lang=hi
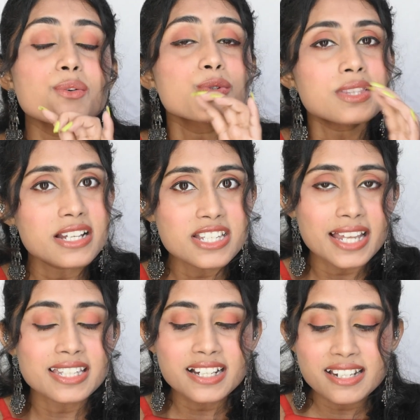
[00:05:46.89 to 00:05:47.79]
उतना जितना
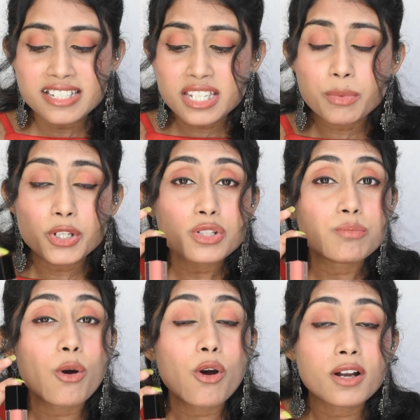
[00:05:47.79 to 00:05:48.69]
ज़्यादा कर दीजिए बिकॉज
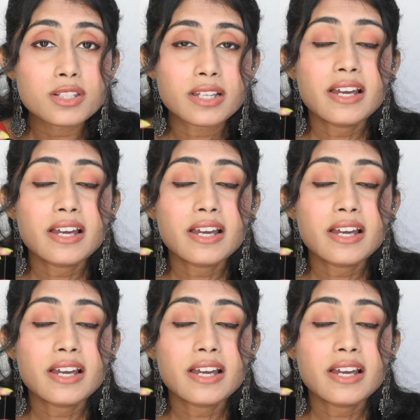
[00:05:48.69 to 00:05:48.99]
बहुत